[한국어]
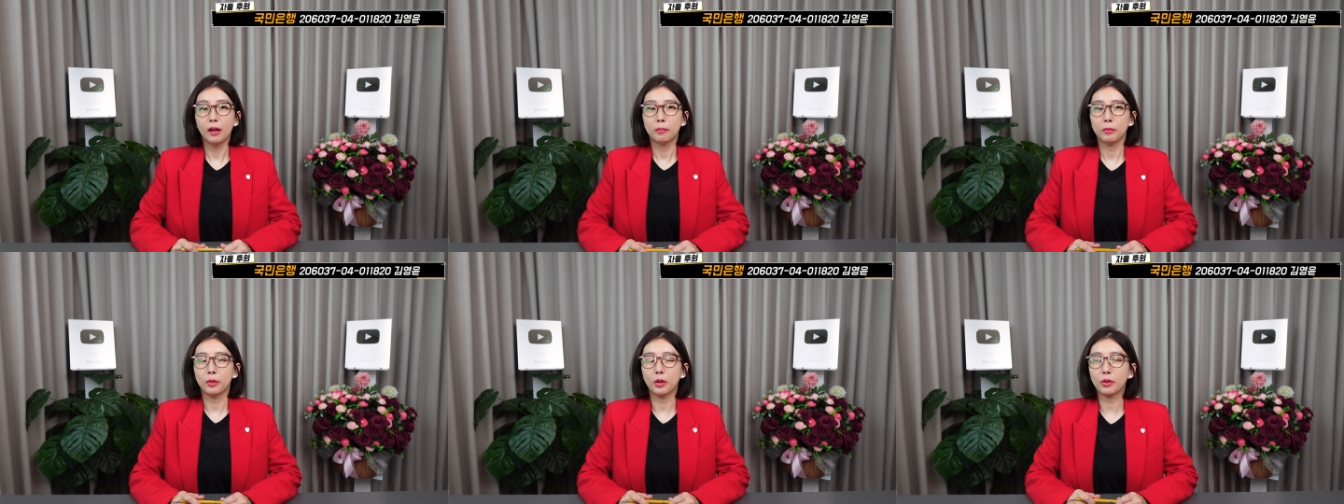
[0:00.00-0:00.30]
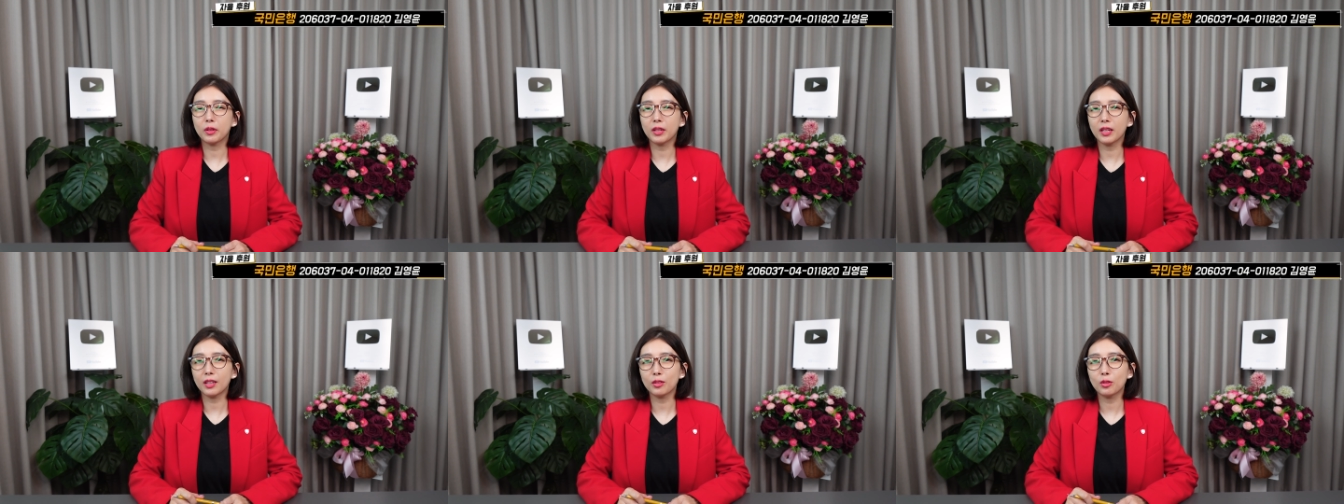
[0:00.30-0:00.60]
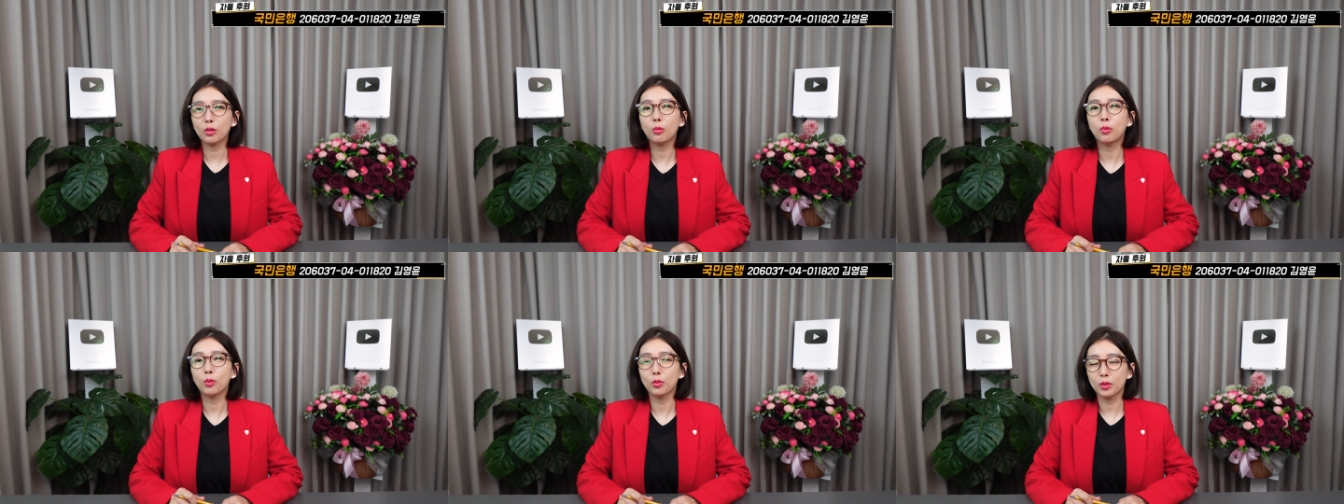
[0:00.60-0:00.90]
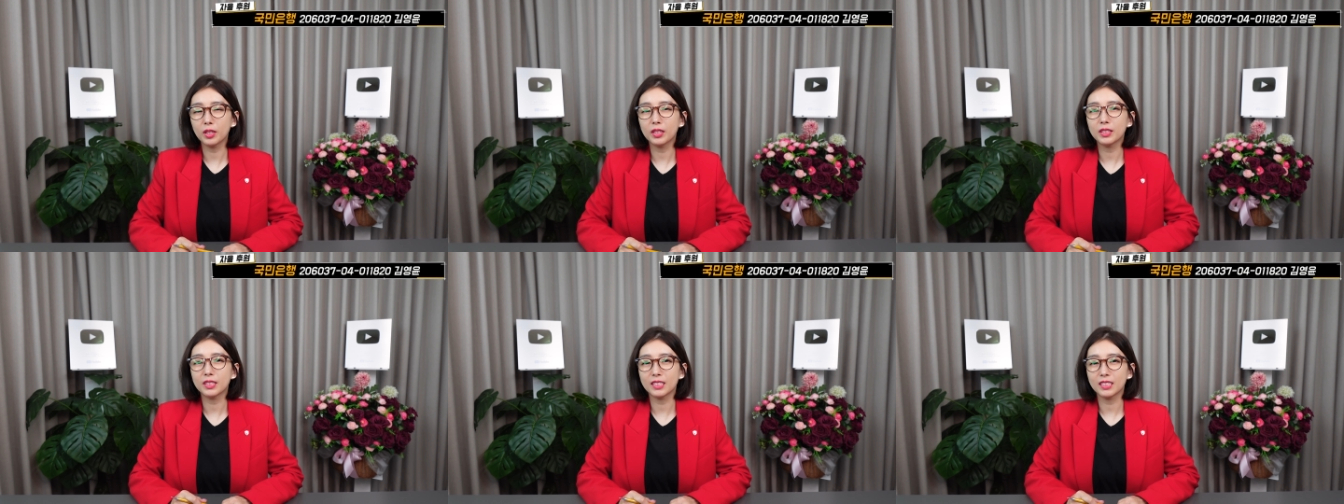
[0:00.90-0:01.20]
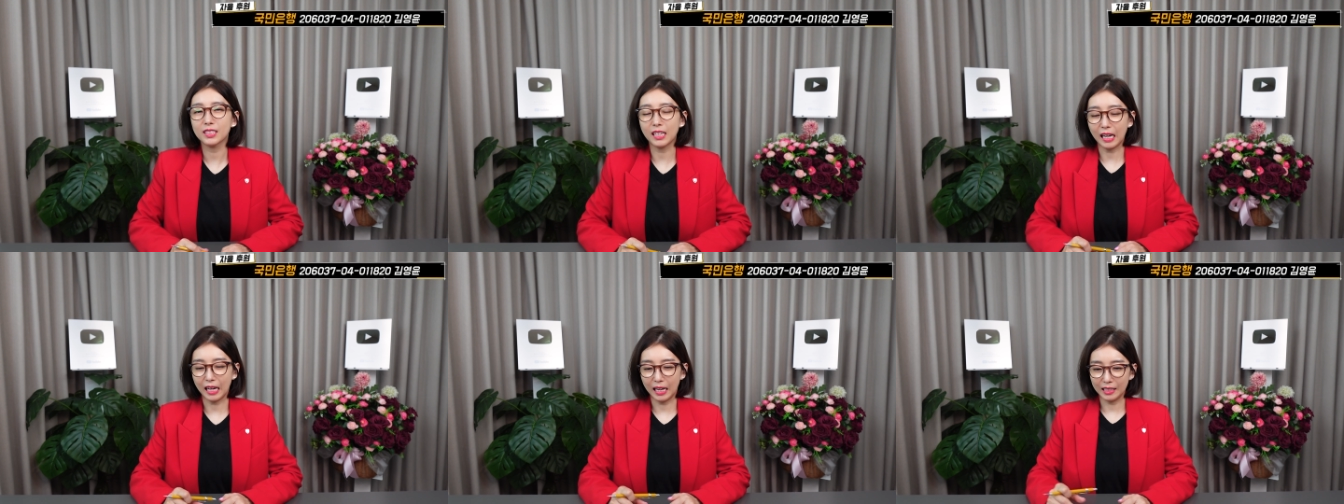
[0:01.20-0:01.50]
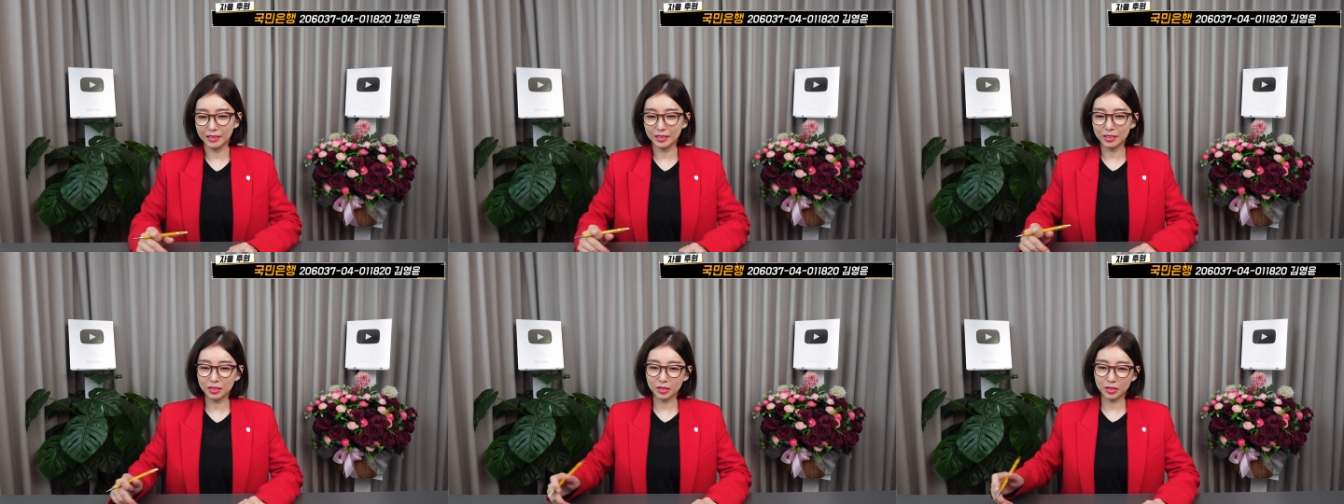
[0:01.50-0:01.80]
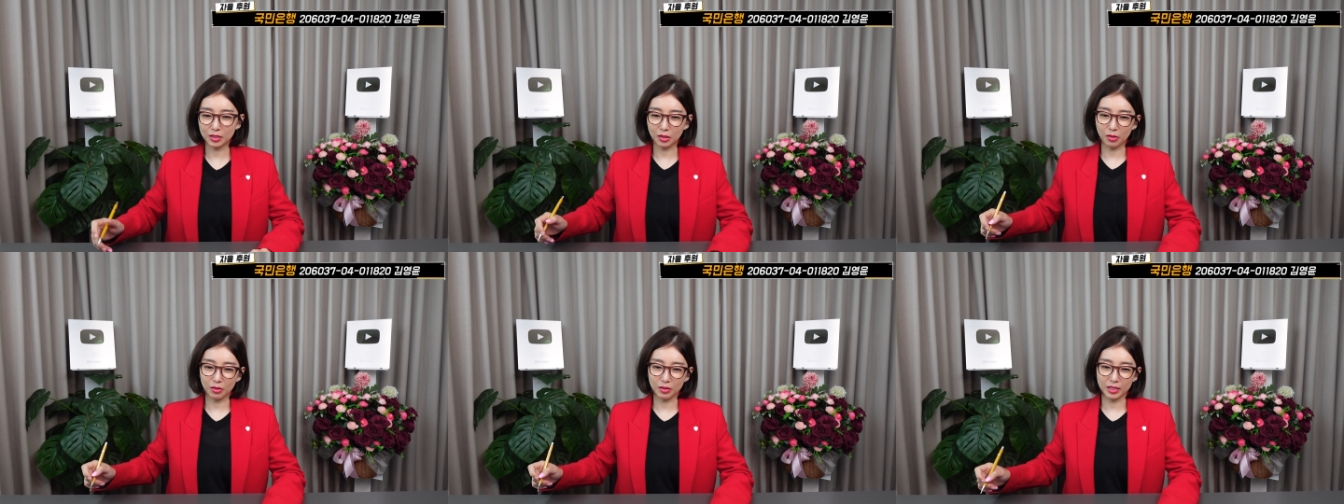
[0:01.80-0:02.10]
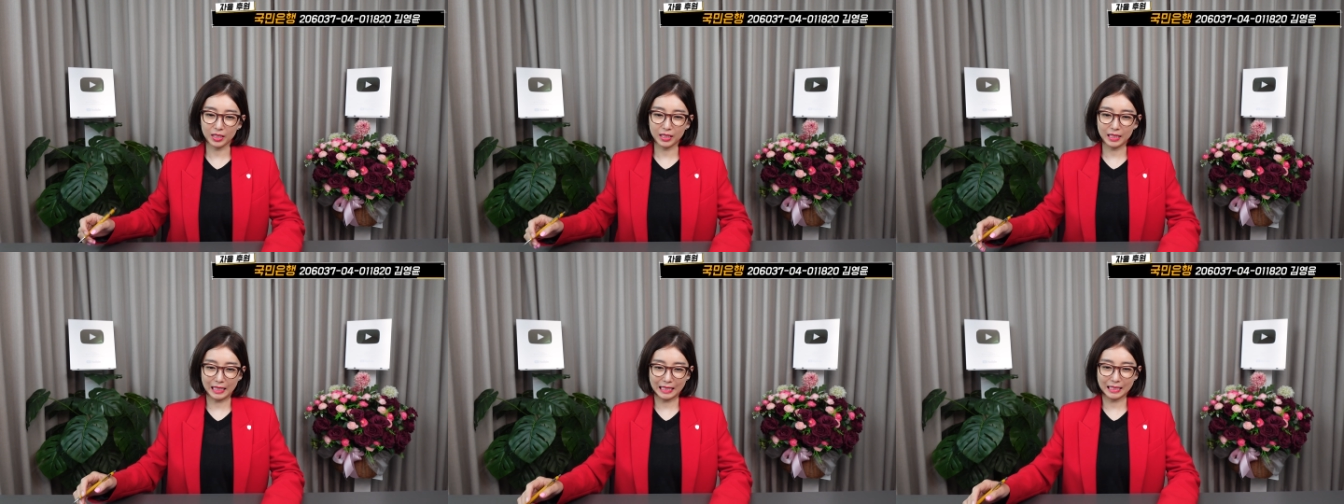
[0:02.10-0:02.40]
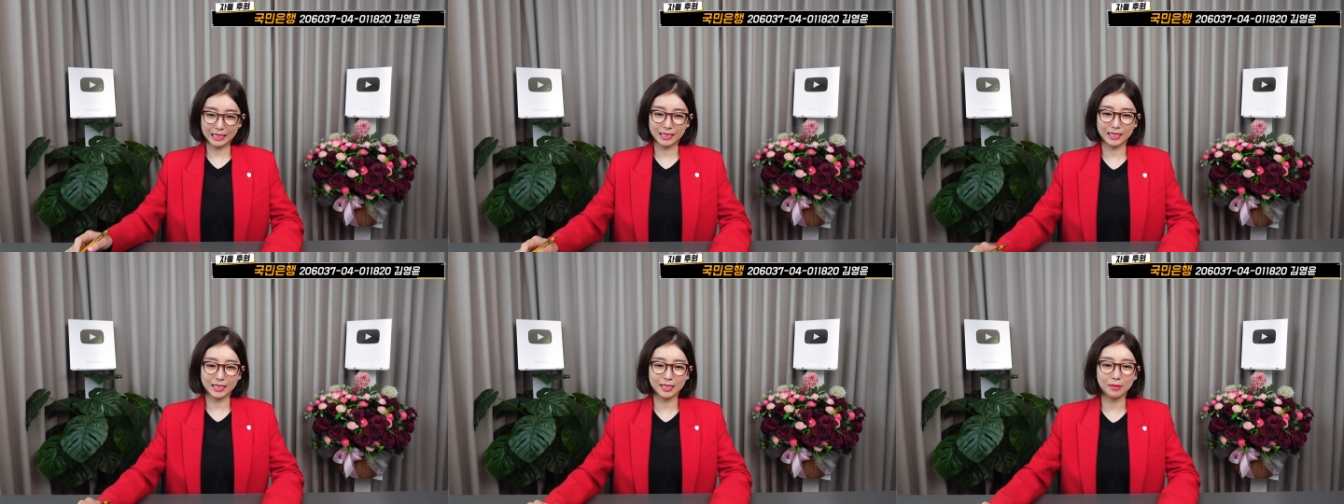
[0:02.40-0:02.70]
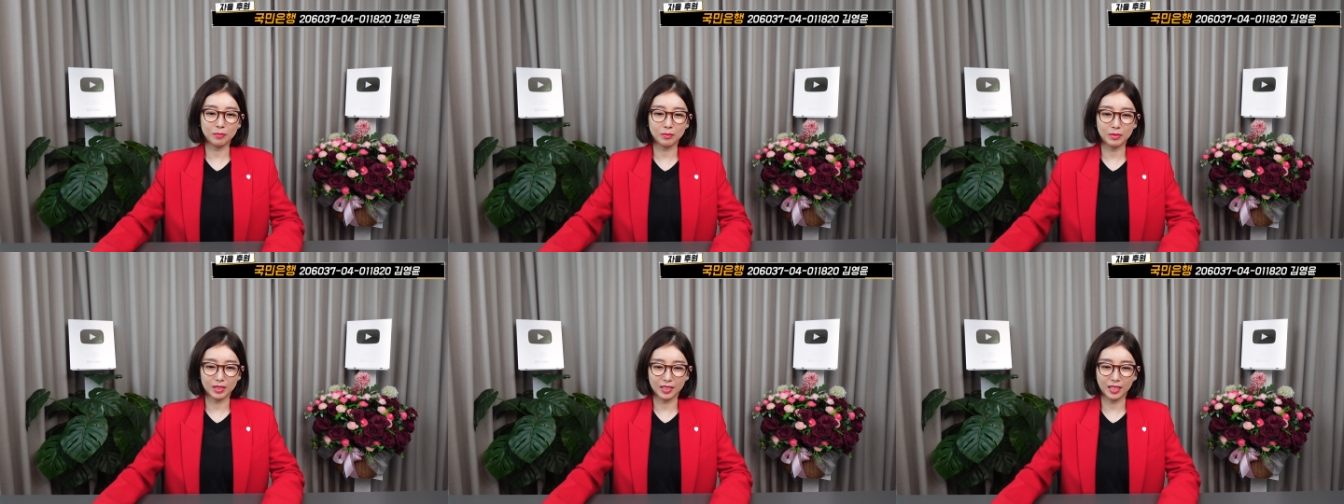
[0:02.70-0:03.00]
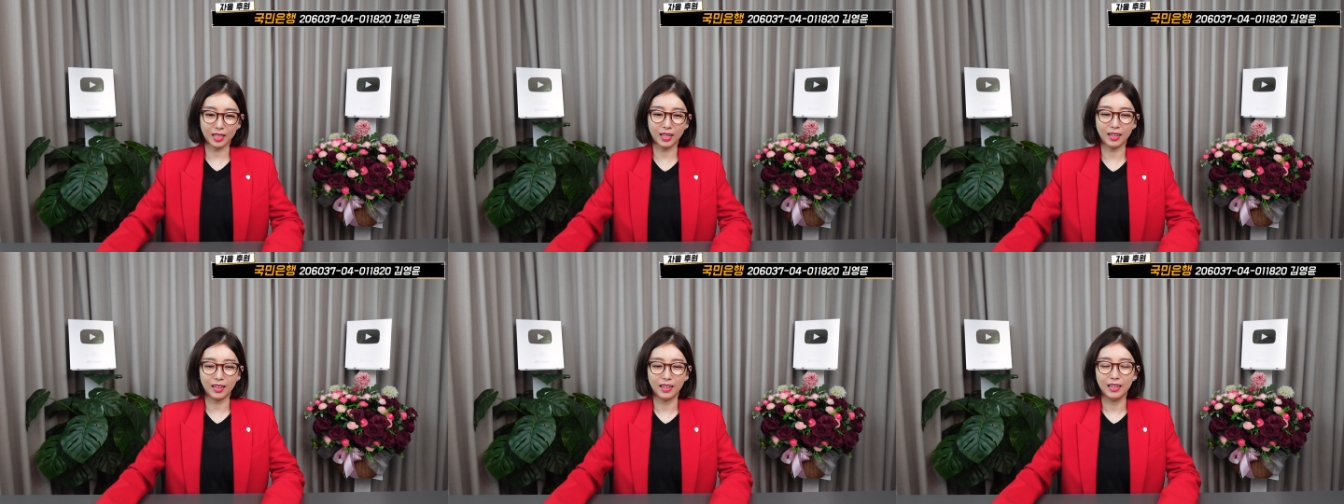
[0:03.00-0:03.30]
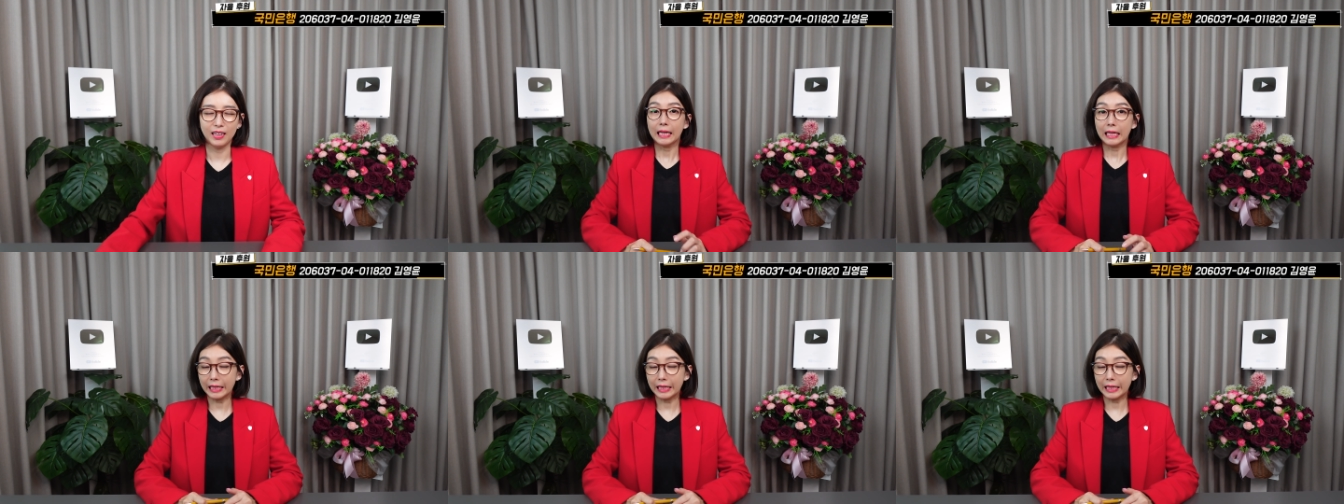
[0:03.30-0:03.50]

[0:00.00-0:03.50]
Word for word: 몇 개가 더 보태질 가능성이 있습니다.